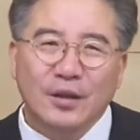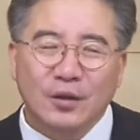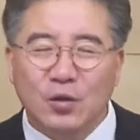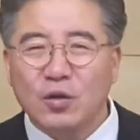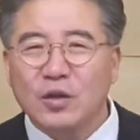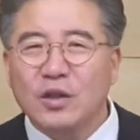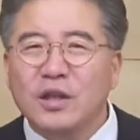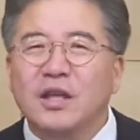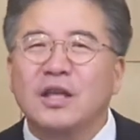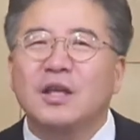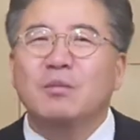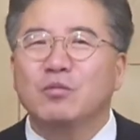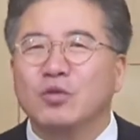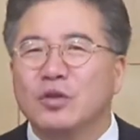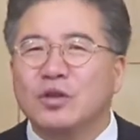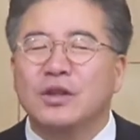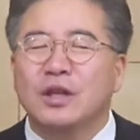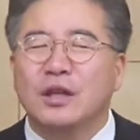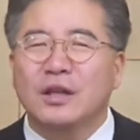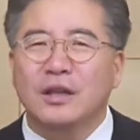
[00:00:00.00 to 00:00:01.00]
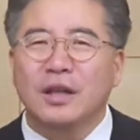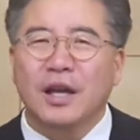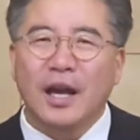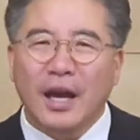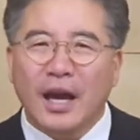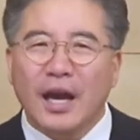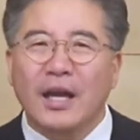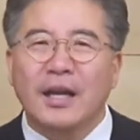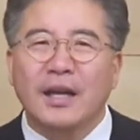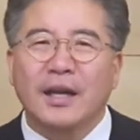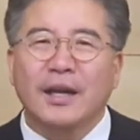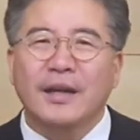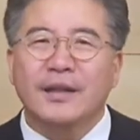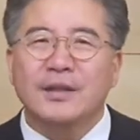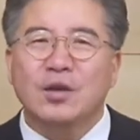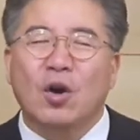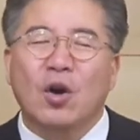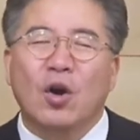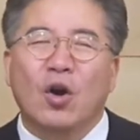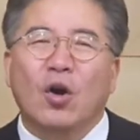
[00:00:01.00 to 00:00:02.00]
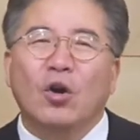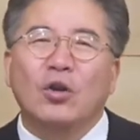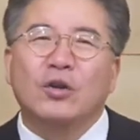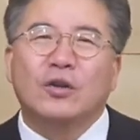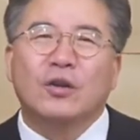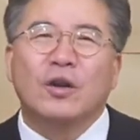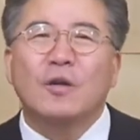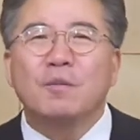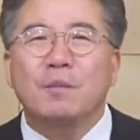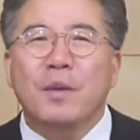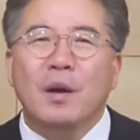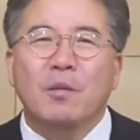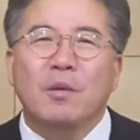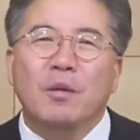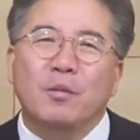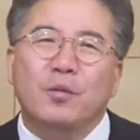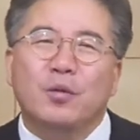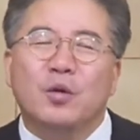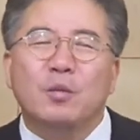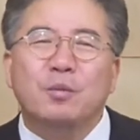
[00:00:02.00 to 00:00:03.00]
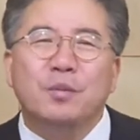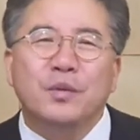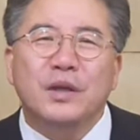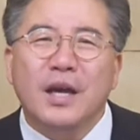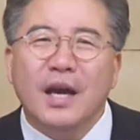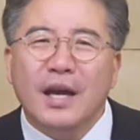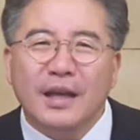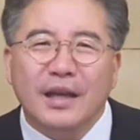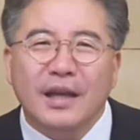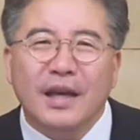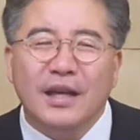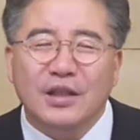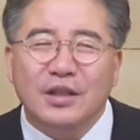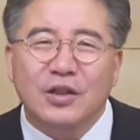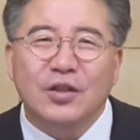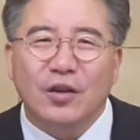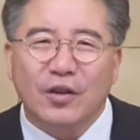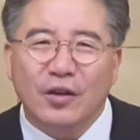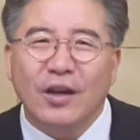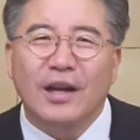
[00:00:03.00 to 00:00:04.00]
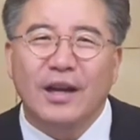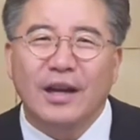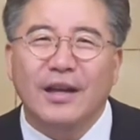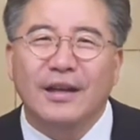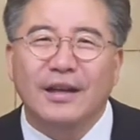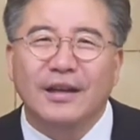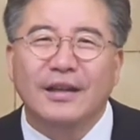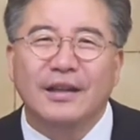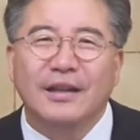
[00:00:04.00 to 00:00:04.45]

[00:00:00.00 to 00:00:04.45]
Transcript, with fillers: 또이 문제는 하나님께서 어떤 방법으로 피하게 하시려나